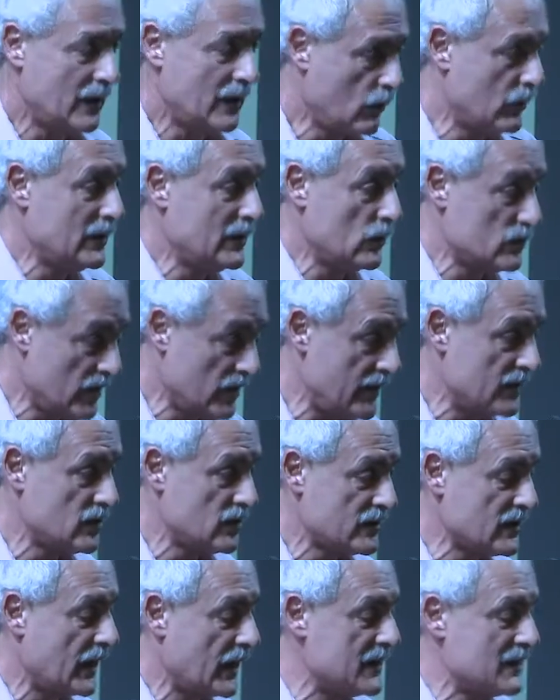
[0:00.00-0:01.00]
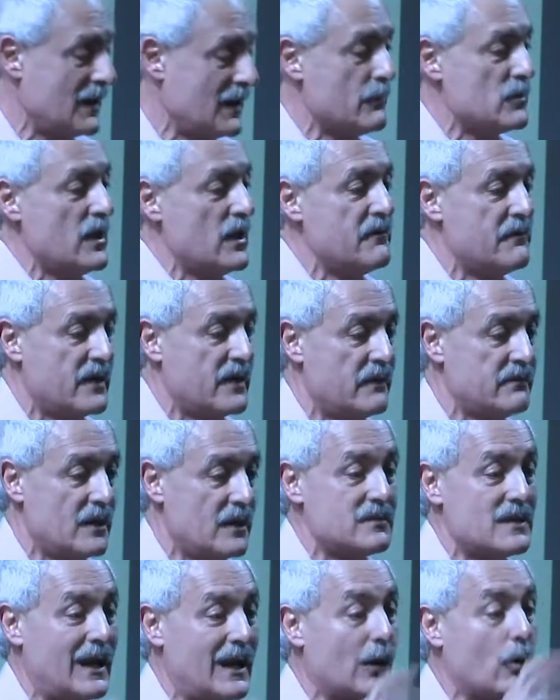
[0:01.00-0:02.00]
dan cuenta ustedes entonces que aquí tenemos la diferencia
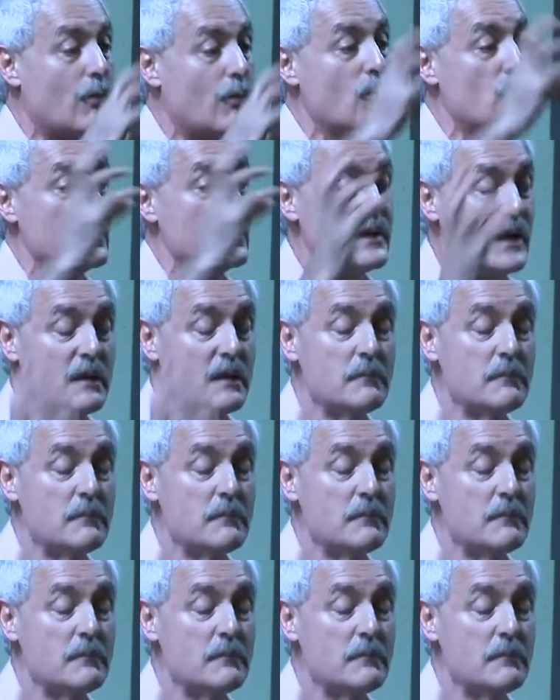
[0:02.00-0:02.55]
entre la comunidad